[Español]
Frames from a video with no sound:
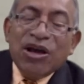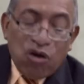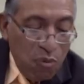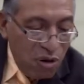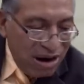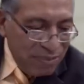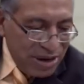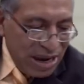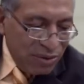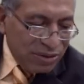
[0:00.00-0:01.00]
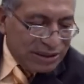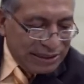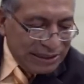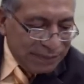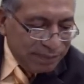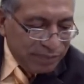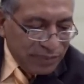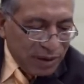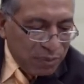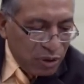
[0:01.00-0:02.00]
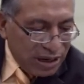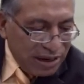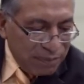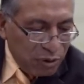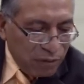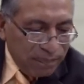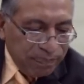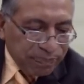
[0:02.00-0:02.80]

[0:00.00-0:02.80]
¿Cómo cambiaron? Sí, por ejemplo,